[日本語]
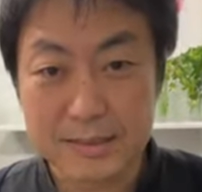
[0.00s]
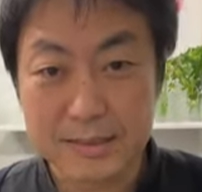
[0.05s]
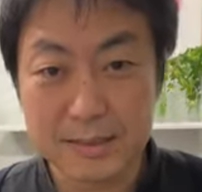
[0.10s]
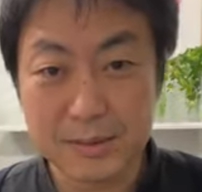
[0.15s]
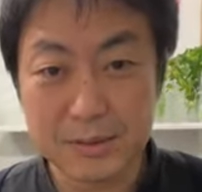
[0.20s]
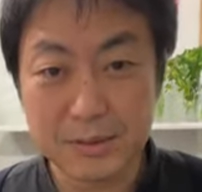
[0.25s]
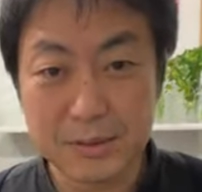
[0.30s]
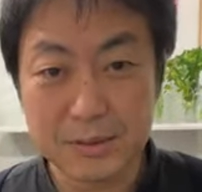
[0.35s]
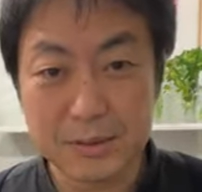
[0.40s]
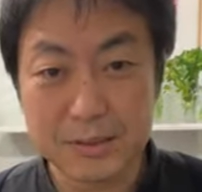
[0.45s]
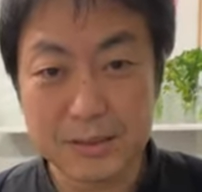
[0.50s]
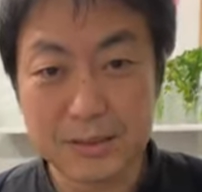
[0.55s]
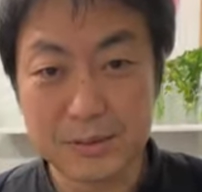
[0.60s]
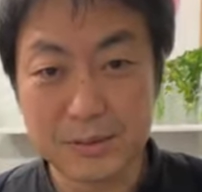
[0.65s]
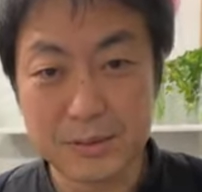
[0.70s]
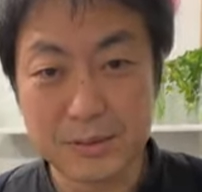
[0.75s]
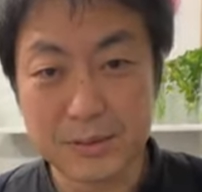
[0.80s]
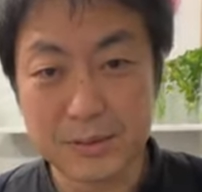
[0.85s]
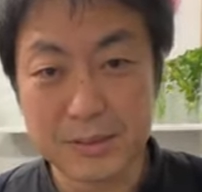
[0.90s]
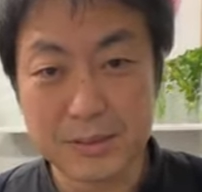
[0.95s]
先ほど
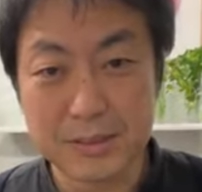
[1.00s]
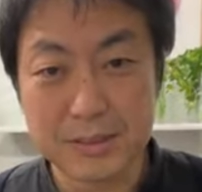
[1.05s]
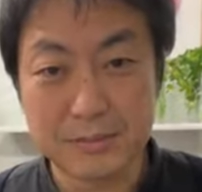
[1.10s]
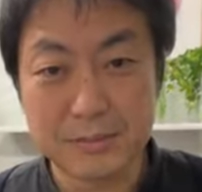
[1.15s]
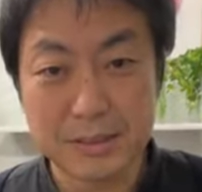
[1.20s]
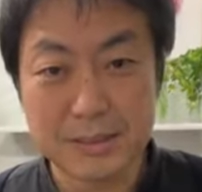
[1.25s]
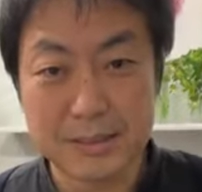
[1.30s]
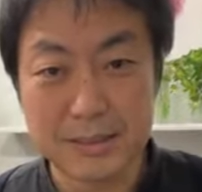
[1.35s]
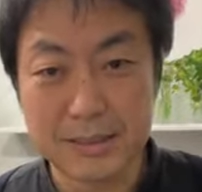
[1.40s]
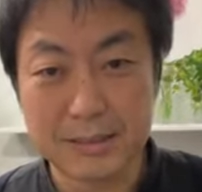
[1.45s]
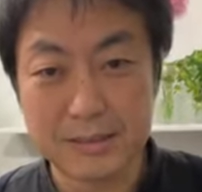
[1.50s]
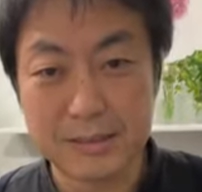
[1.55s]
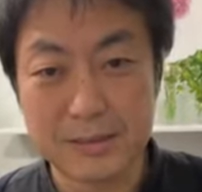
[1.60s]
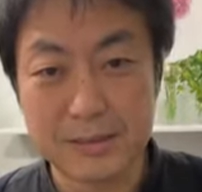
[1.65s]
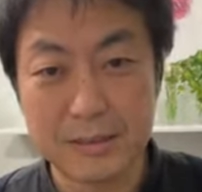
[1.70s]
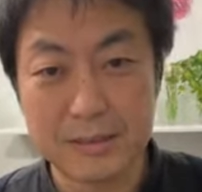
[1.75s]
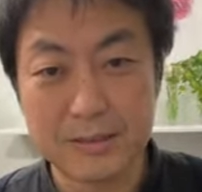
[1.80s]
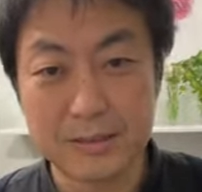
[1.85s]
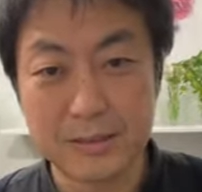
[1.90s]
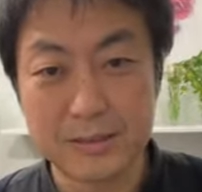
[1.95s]
リース購入してきました
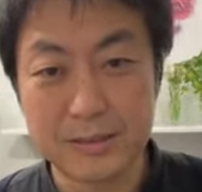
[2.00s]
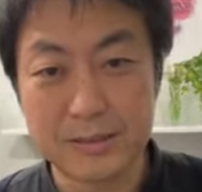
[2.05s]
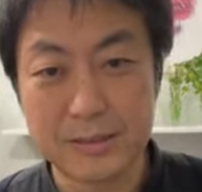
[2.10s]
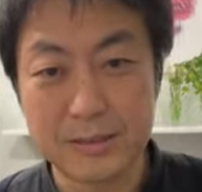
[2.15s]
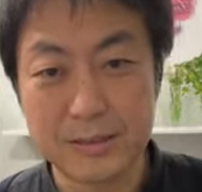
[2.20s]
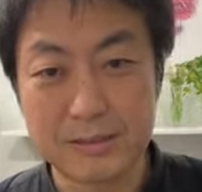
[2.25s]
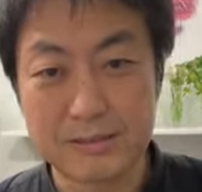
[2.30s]
段ス